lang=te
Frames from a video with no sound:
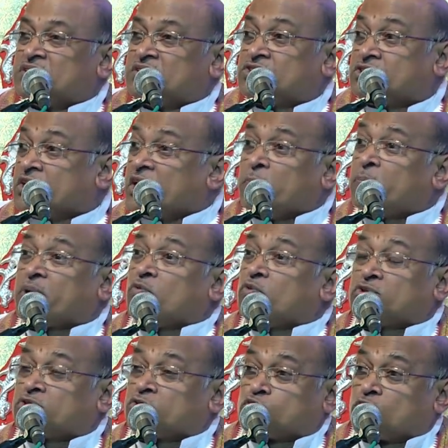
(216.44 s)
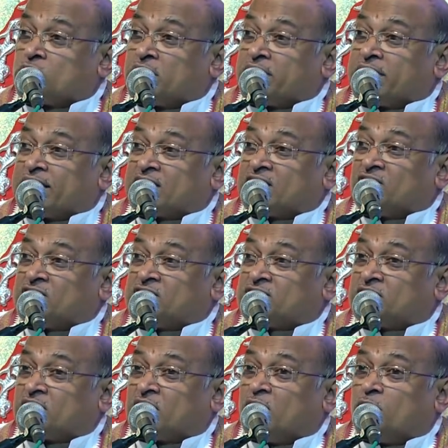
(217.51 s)
స్త్రీ ప్రవృత్తి చూడండి ఎంత
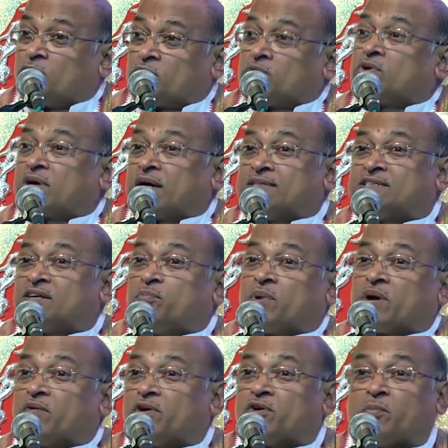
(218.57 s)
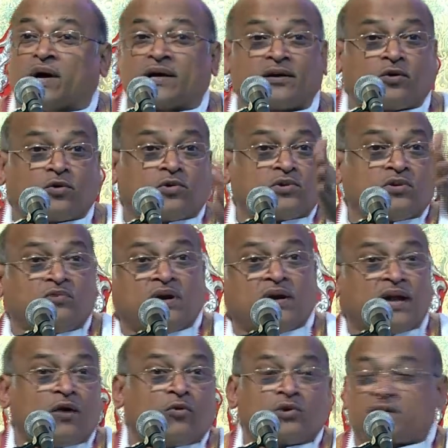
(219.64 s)
విచిత్రంగా ఉంటుందో కాసేపు మనం వీటి మాట్లాడుకుందాం వీళ్ళు
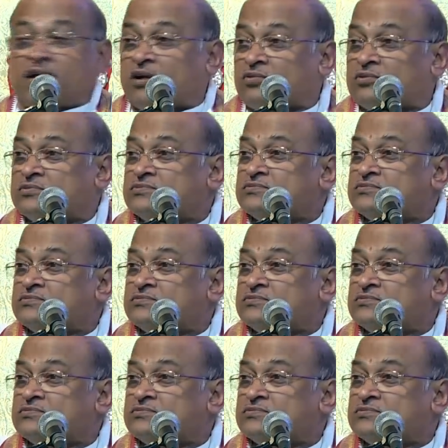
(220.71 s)
ఇలా ఉంటారు